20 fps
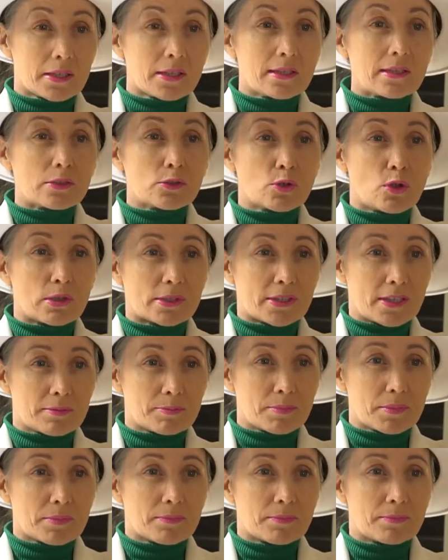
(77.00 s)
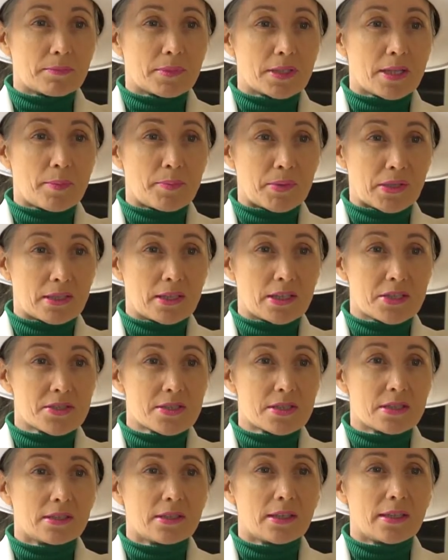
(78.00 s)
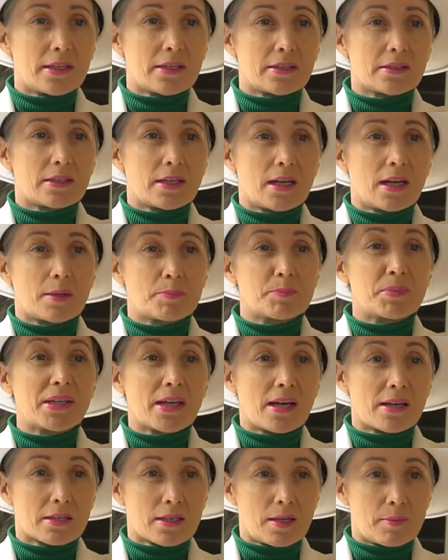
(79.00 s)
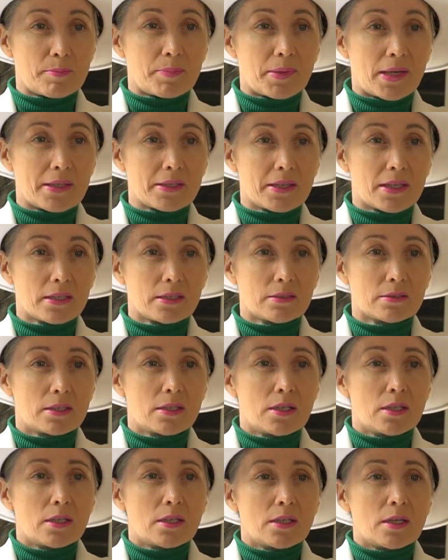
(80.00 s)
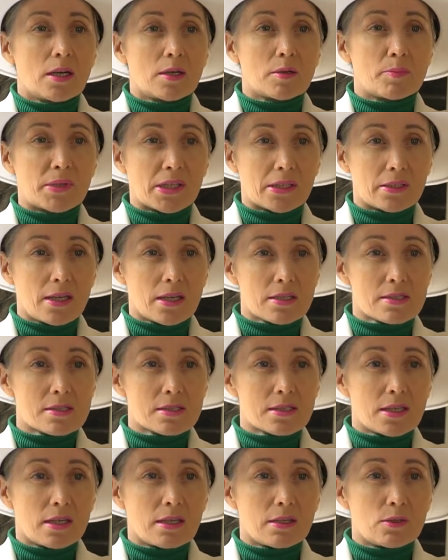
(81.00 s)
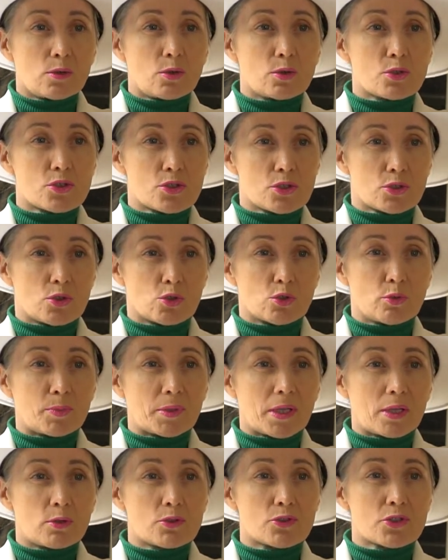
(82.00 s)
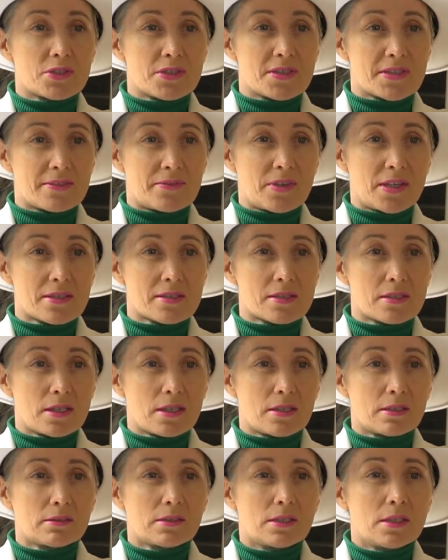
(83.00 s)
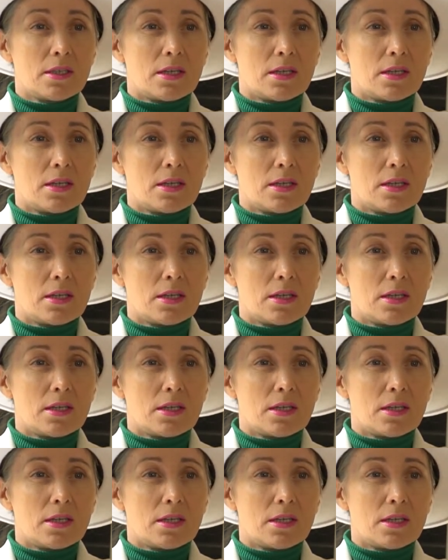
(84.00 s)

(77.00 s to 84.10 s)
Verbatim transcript: Хилла Нолтон меня пригласил. Это пиар-компания – Э, британская, очень крупная, очень известная.